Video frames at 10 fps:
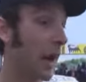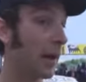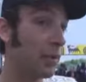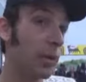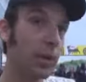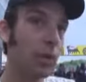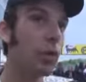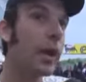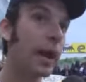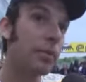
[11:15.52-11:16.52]
Bah, pio eh,
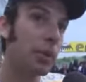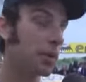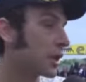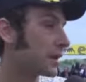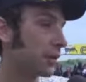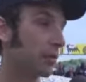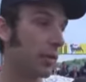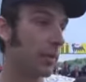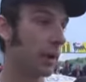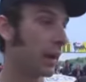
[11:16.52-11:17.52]
qui pioggia
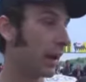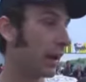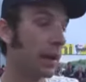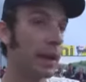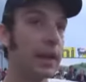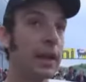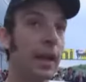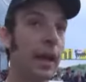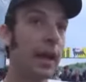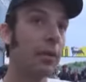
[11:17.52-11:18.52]
sicuro perché
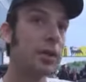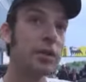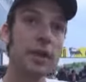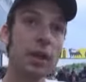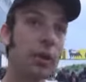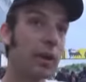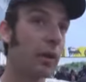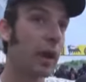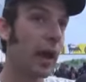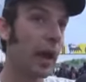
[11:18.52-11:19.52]
eh, questo
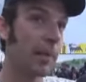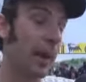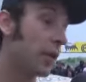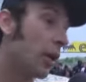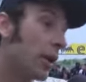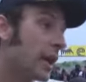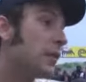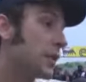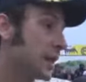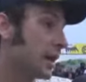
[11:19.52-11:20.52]
circuito è, per noi è
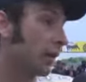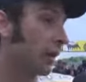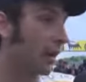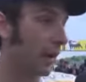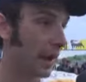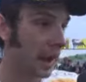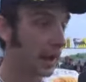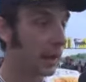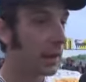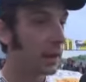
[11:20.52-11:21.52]
difficile con...
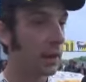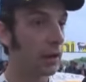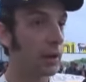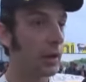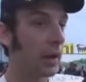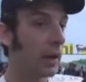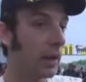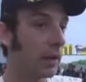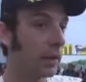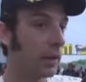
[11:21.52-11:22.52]
Uh, con,
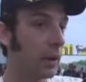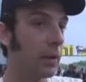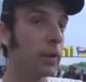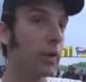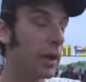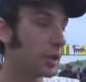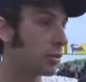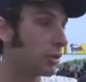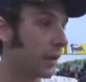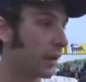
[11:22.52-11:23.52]
eh, con, eh, quando è
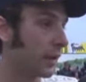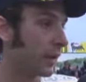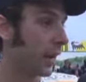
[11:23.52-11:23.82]
asciutto.